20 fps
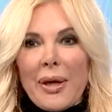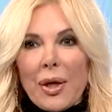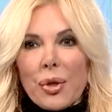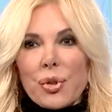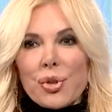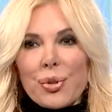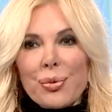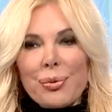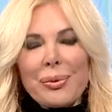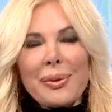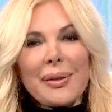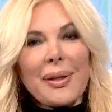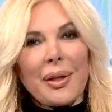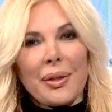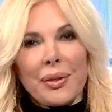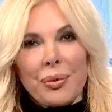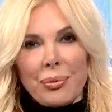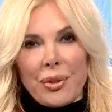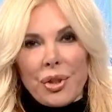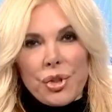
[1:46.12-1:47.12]
giunta
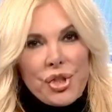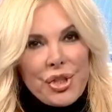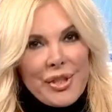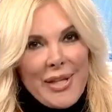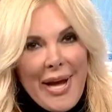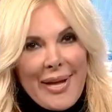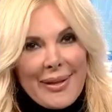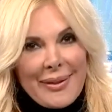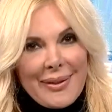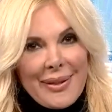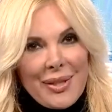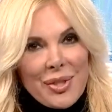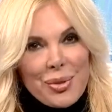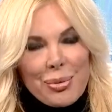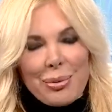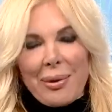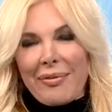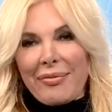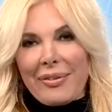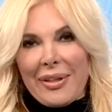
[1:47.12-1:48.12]
di un incidente
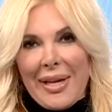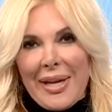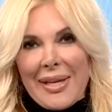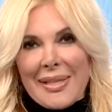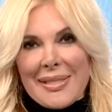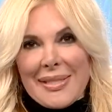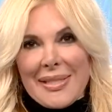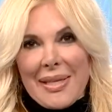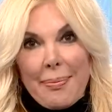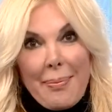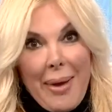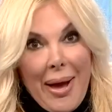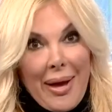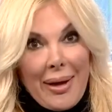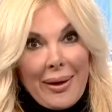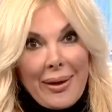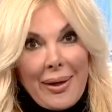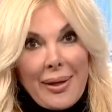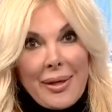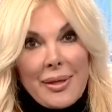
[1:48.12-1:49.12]
sulla Firenze
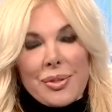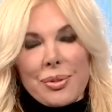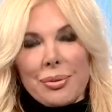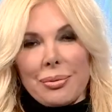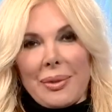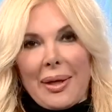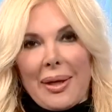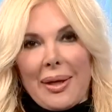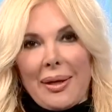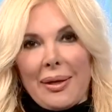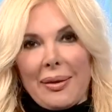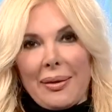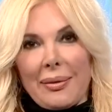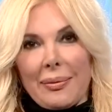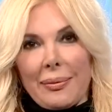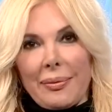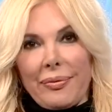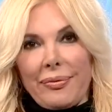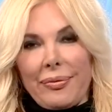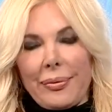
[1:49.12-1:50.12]
Mare, sulla
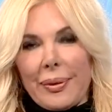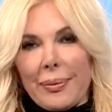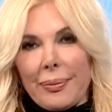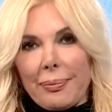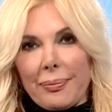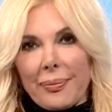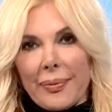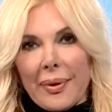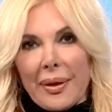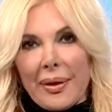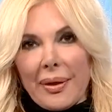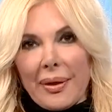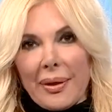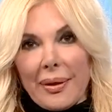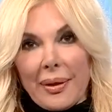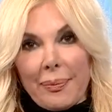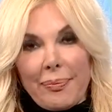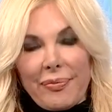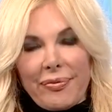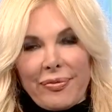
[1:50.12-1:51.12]
mm,
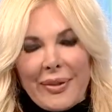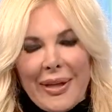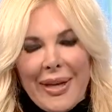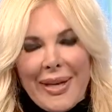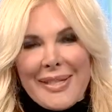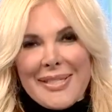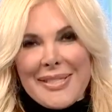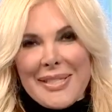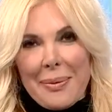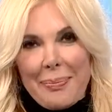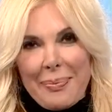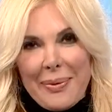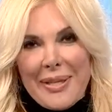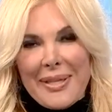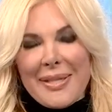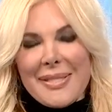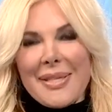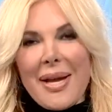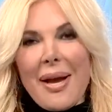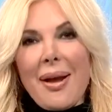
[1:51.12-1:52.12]
eh, Firenze
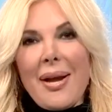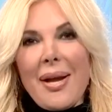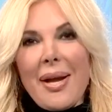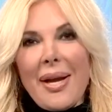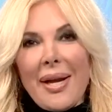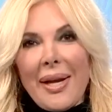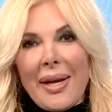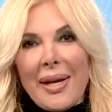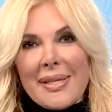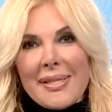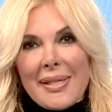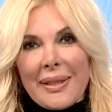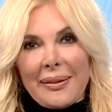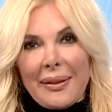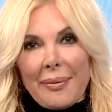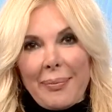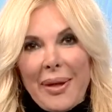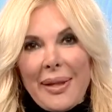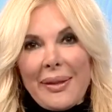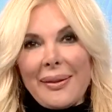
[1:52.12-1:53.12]
Pisa,
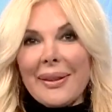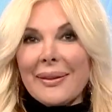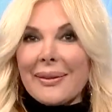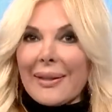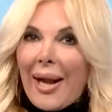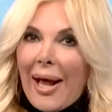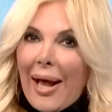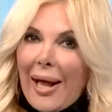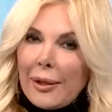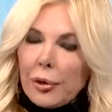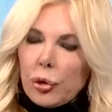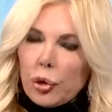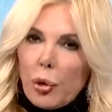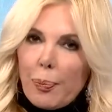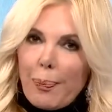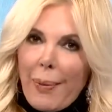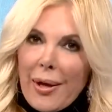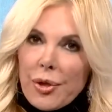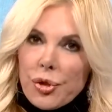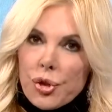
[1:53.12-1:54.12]
esattamente tra
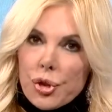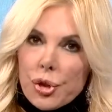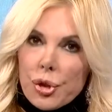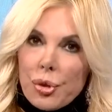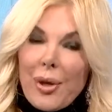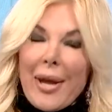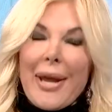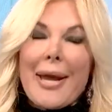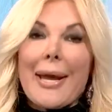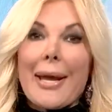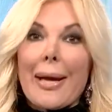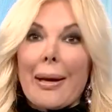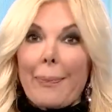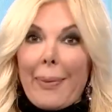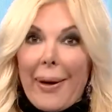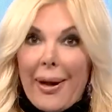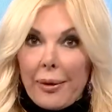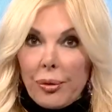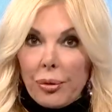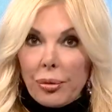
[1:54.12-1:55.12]
Altopascio e
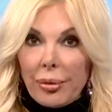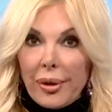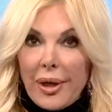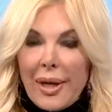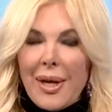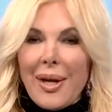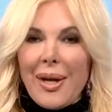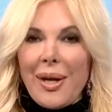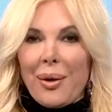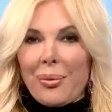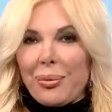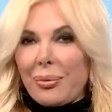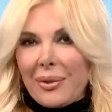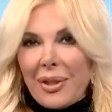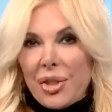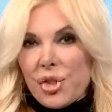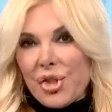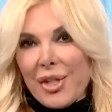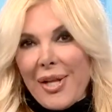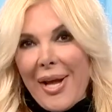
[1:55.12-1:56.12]
Capannori, un
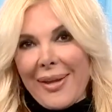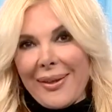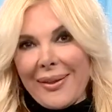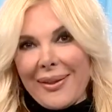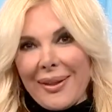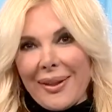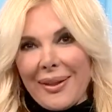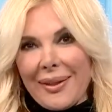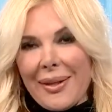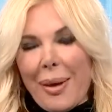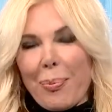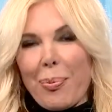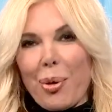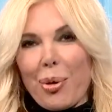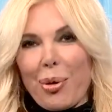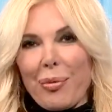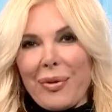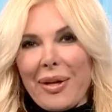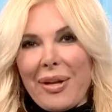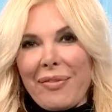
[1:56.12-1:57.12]
incidente da
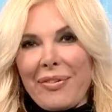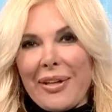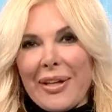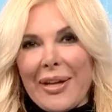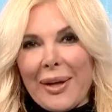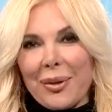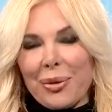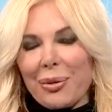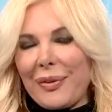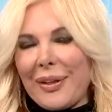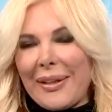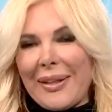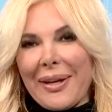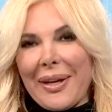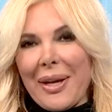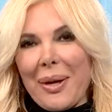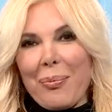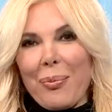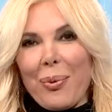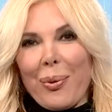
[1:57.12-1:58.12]
poco verificato, vi
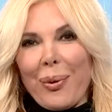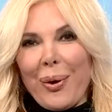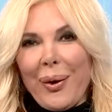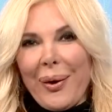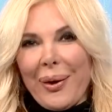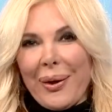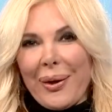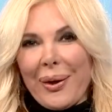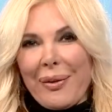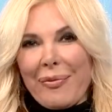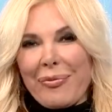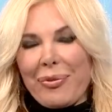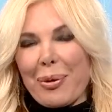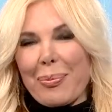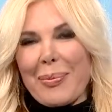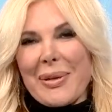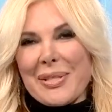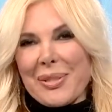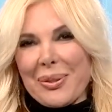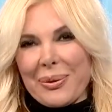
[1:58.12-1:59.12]
daremo
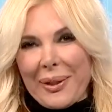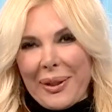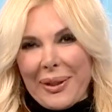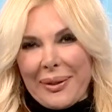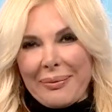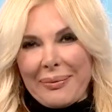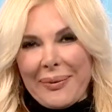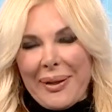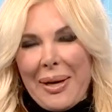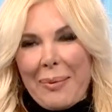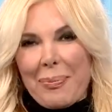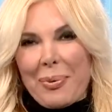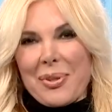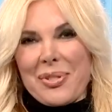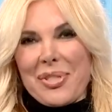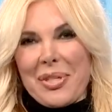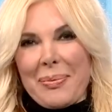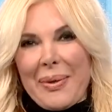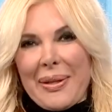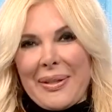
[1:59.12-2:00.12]
informazioni nelle prossime
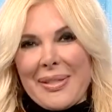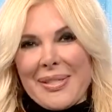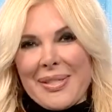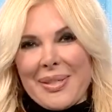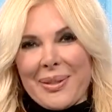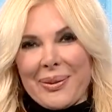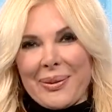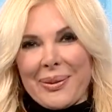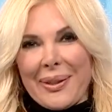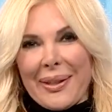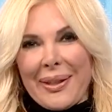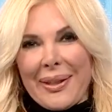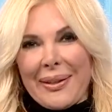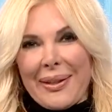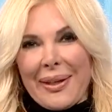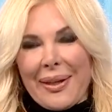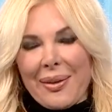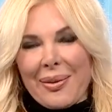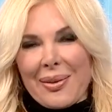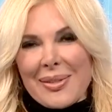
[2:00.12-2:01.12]
prossime edizioni
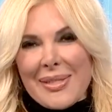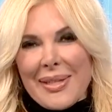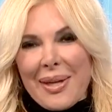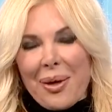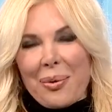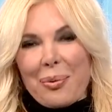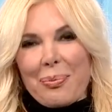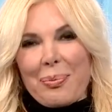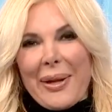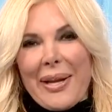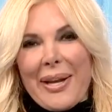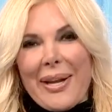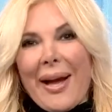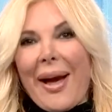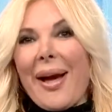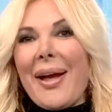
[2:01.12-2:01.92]
della nostra rubrica.